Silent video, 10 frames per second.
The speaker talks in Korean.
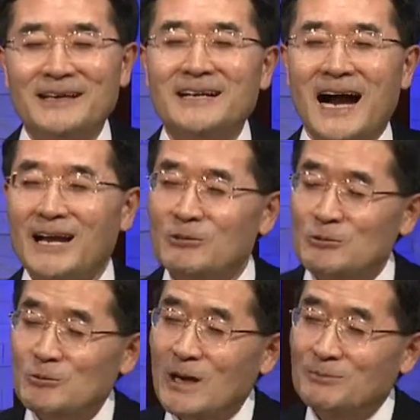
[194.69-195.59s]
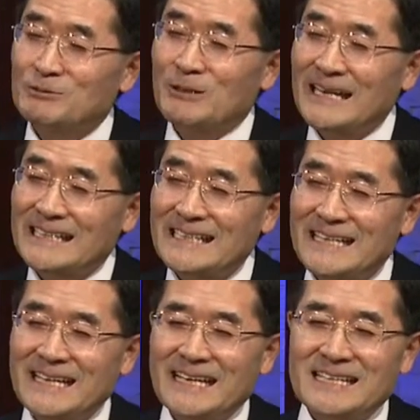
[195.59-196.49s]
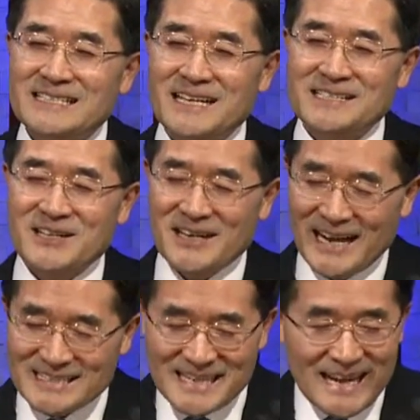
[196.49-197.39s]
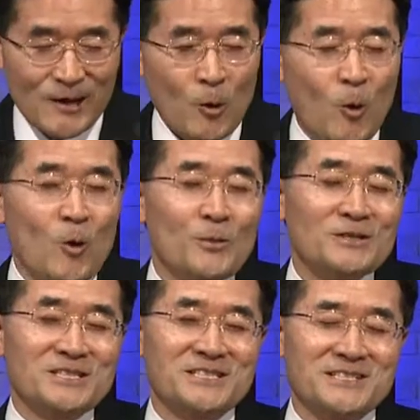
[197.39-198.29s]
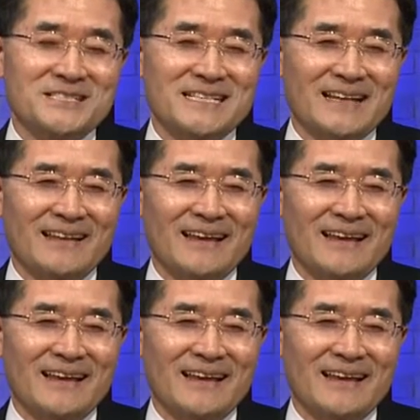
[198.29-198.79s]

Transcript: 그러니까 한국과 북한이 세계에서 가장 호모지니어스